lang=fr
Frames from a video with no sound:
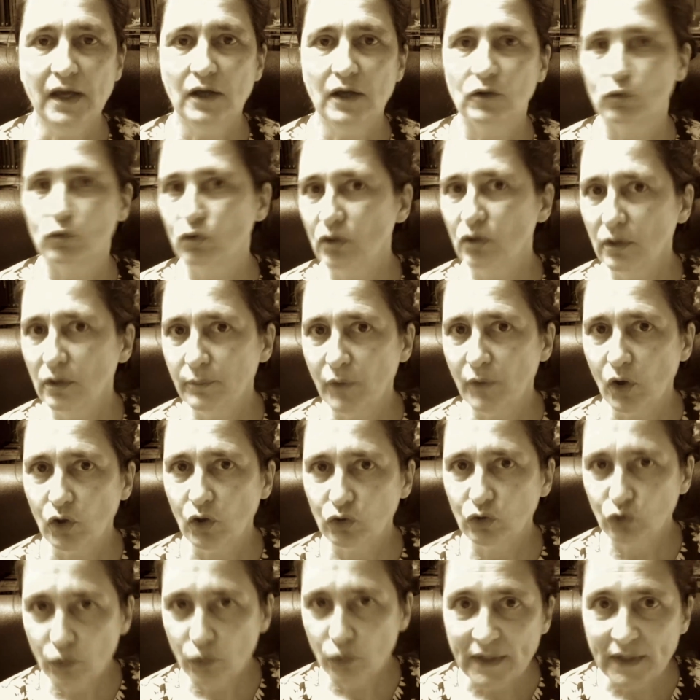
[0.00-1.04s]
Nous sommes en
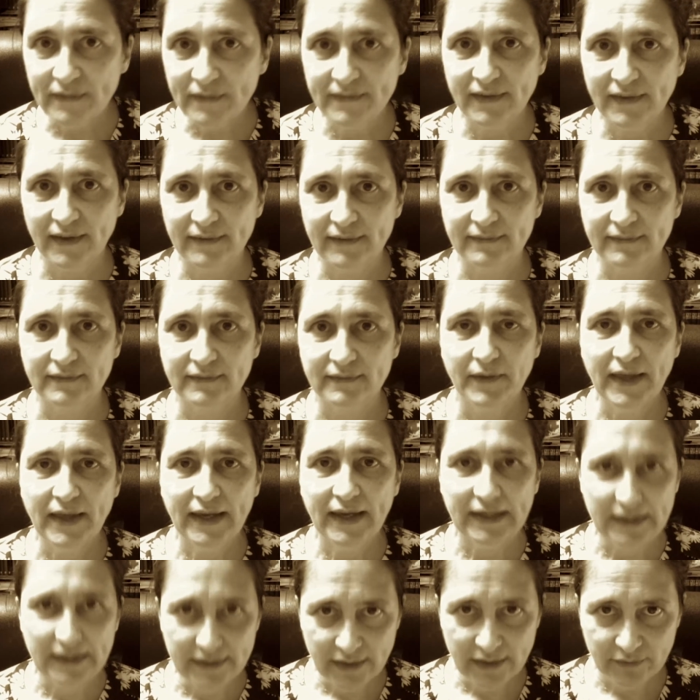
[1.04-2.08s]
2016.
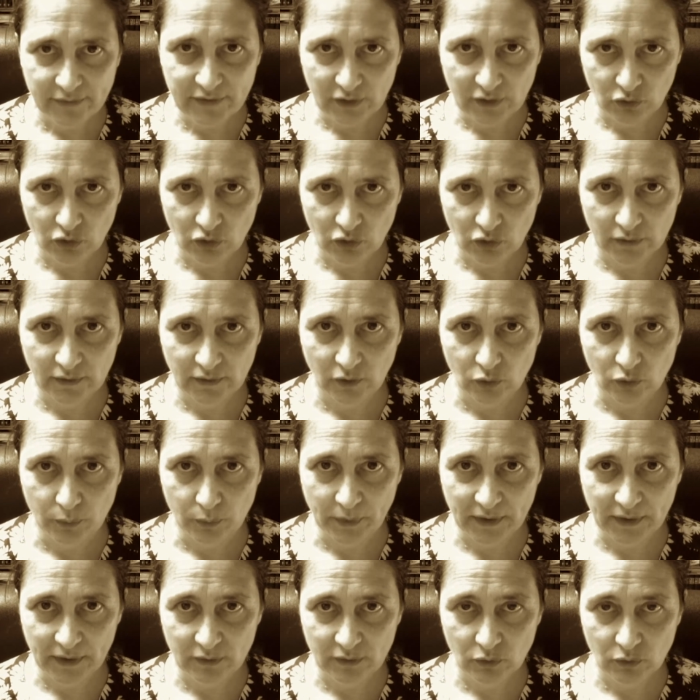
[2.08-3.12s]
Ilia vient de sortir de
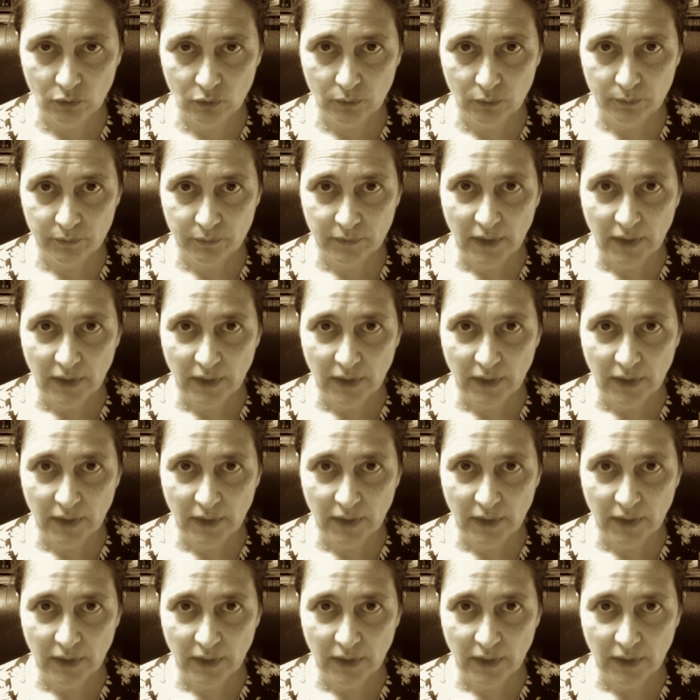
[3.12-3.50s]
prison.